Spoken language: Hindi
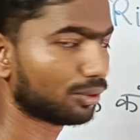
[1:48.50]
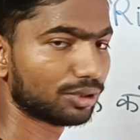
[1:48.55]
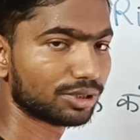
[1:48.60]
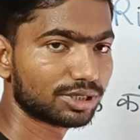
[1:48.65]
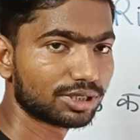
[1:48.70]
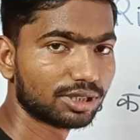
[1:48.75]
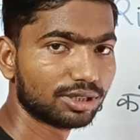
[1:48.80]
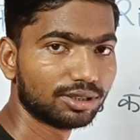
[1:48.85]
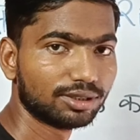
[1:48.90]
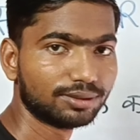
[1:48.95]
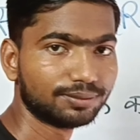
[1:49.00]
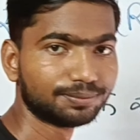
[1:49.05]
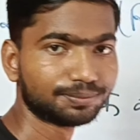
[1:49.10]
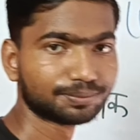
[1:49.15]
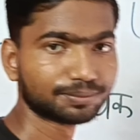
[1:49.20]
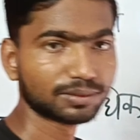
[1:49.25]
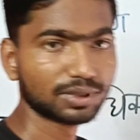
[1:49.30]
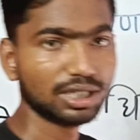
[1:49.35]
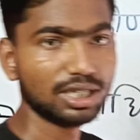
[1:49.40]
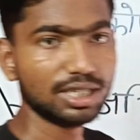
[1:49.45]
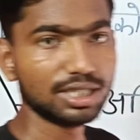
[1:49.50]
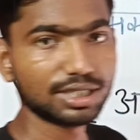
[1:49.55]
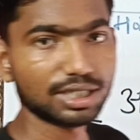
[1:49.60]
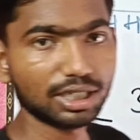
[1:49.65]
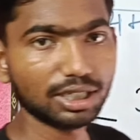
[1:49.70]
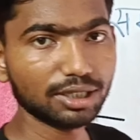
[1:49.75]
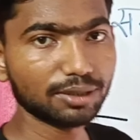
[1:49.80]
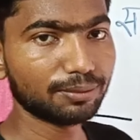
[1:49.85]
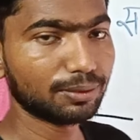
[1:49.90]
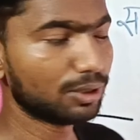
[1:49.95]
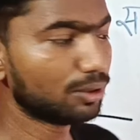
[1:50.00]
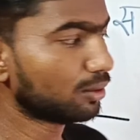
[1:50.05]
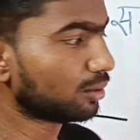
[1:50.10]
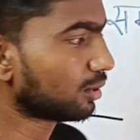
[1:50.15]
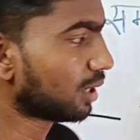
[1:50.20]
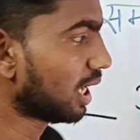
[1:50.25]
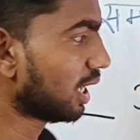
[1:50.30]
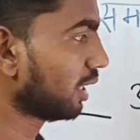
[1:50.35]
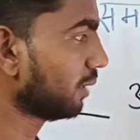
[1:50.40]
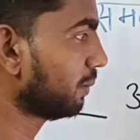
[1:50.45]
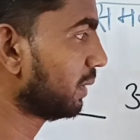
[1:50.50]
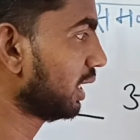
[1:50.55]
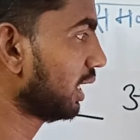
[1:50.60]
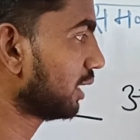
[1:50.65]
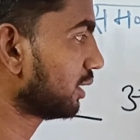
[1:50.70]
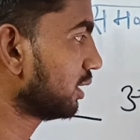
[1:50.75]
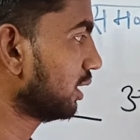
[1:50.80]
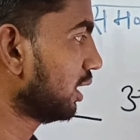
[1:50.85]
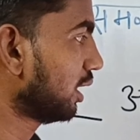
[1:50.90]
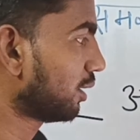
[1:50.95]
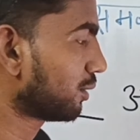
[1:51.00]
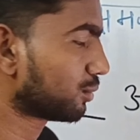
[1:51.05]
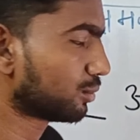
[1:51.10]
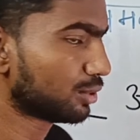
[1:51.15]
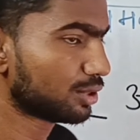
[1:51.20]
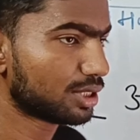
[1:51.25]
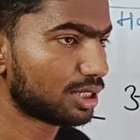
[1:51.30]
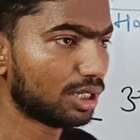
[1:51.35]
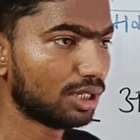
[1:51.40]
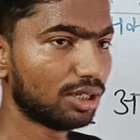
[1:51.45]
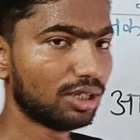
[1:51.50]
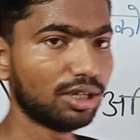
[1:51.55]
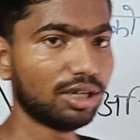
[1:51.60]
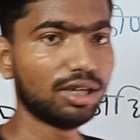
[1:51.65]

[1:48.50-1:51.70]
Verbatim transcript: कोस्ट चलिए वीडियो को आगे बढ़ाते हैं और कुछ